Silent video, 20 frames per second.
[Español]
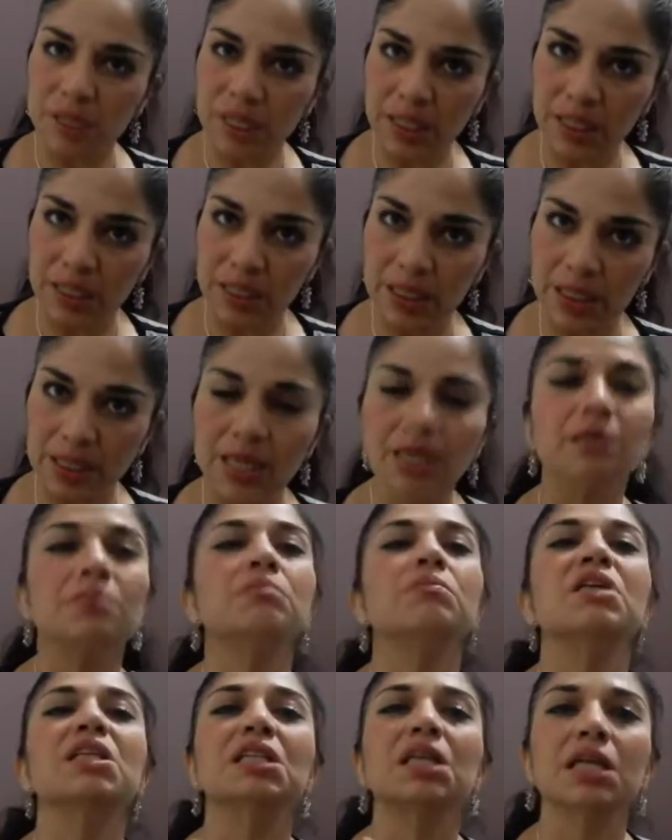
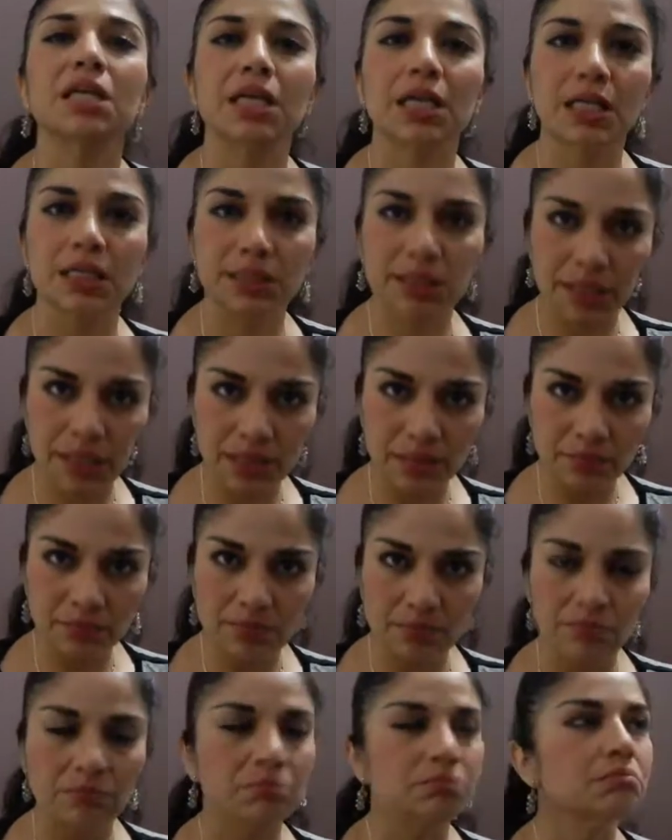Agarré, me tranquilicé,
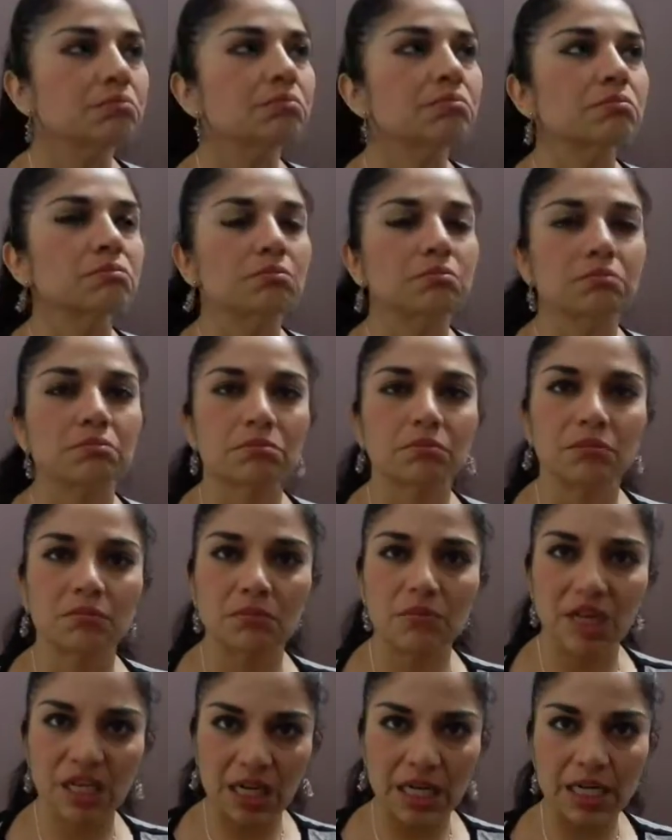
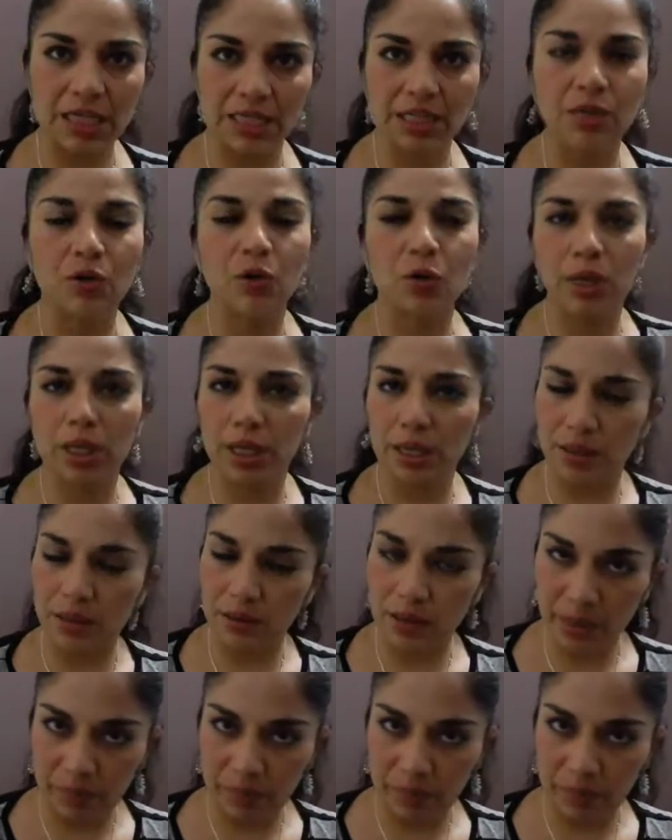analicé lo que